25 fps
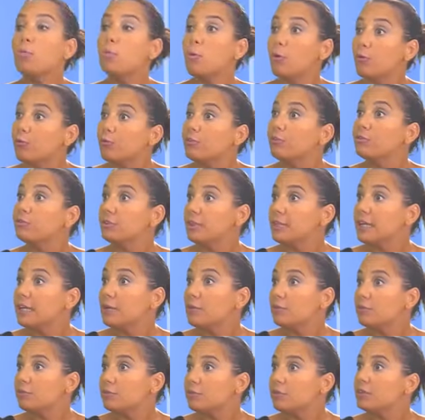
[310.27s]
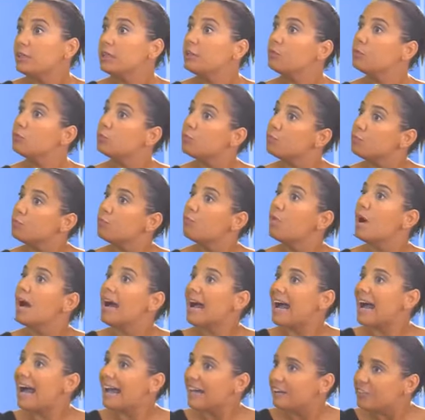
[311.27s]
aux professionnels de santé de
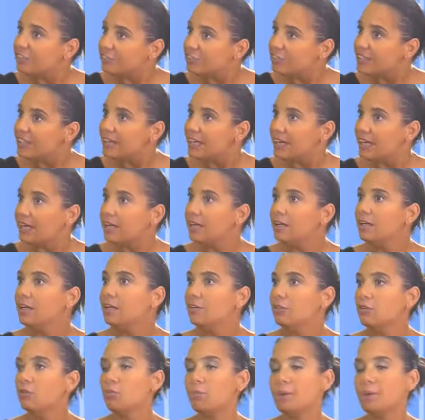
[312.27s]
pouvoir agir hein, mm-hmm.